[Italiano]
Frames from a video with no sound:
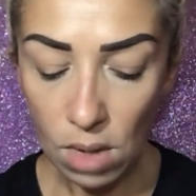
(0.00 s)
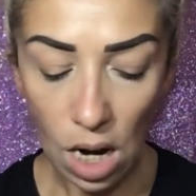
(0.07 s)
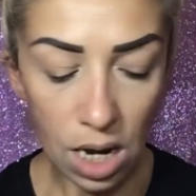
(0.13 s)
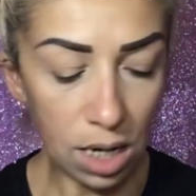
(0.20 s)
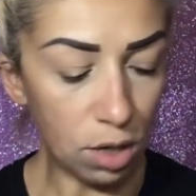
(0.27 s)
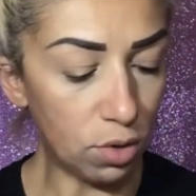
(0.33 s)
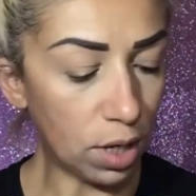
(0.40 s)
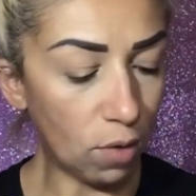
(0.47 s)

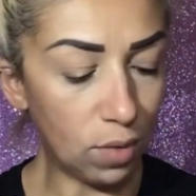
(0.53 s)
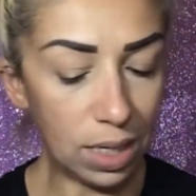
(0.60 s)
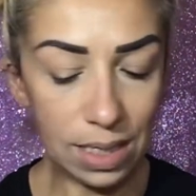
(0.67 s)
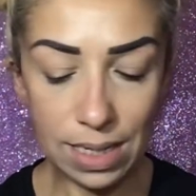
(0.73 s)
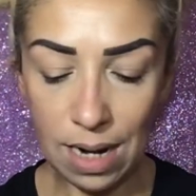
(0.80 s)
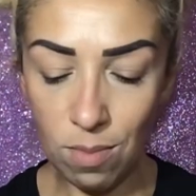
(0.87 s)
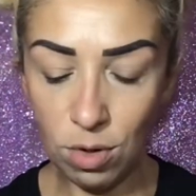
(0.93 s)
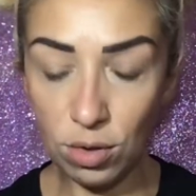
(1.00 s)
Allora, quale
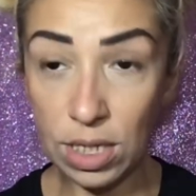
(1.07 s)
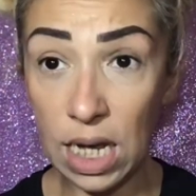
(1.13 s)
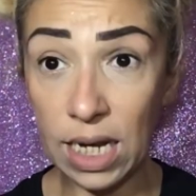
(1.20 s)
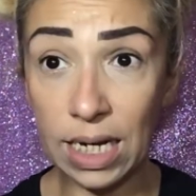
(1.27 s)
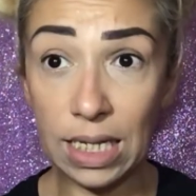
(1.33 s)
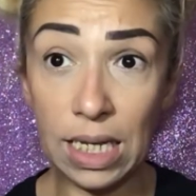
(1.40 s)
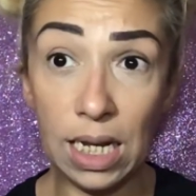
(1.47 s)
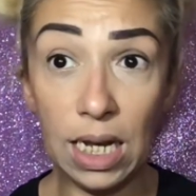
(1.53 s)
andiamo a
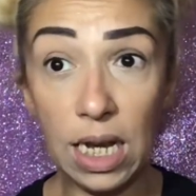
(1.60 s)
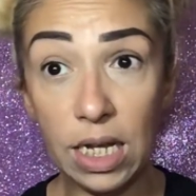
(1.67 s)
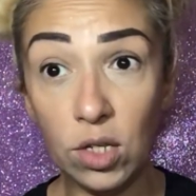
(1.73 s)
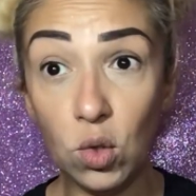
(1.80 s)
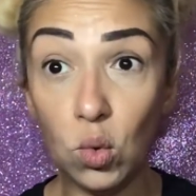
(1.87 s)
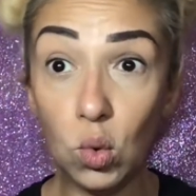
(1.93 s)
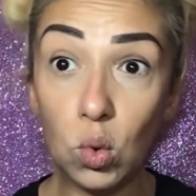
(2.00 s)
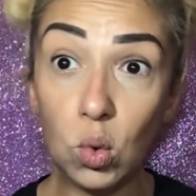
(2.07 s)
usare delle
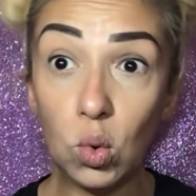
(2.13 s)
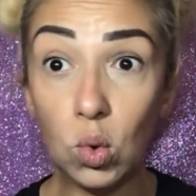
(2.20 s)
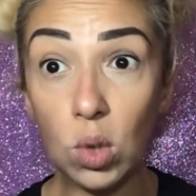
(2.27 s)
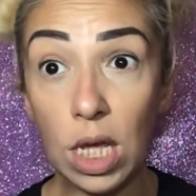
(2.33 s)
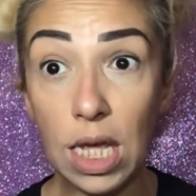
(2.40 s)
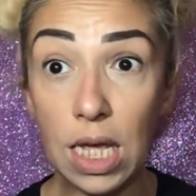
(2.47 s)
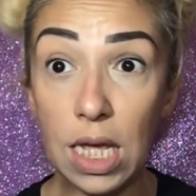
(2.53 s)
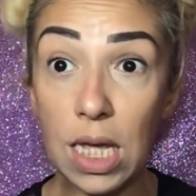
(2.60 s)

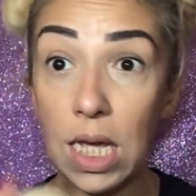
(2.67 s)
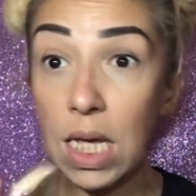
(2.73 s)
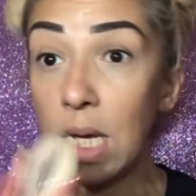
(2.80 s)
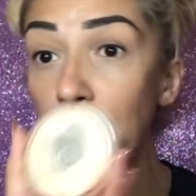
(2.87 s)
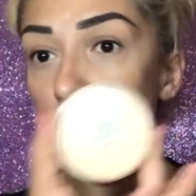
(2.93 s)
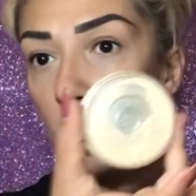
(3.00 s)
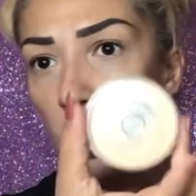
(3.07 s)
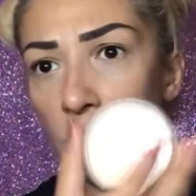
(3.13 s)

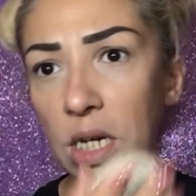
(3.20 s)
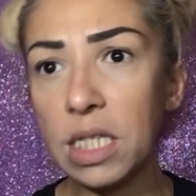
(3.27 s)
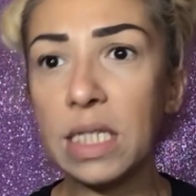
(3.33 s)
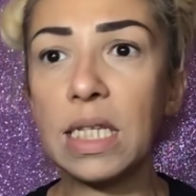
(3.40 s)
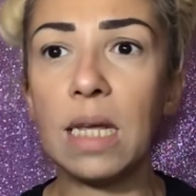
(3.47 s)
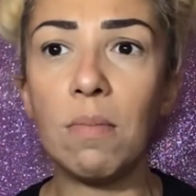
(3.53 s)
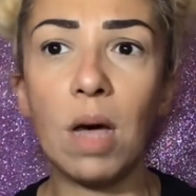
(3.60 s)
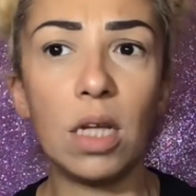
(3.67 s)
due? Prima le
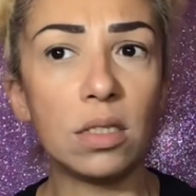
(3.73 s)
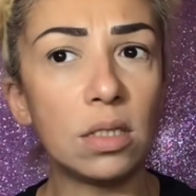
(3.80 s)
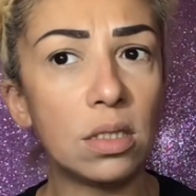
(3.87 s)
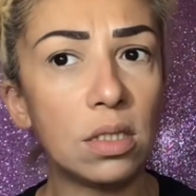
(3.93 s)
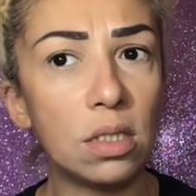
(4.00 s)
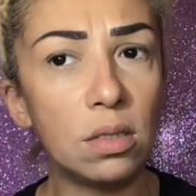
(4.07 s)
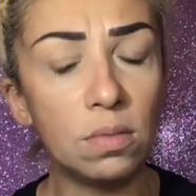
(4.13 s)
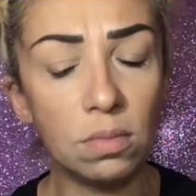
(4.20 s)
sei
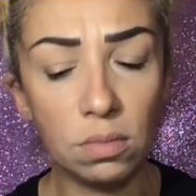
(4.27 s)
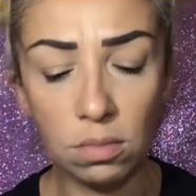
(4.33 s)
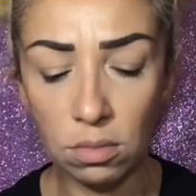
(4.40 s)
Matte.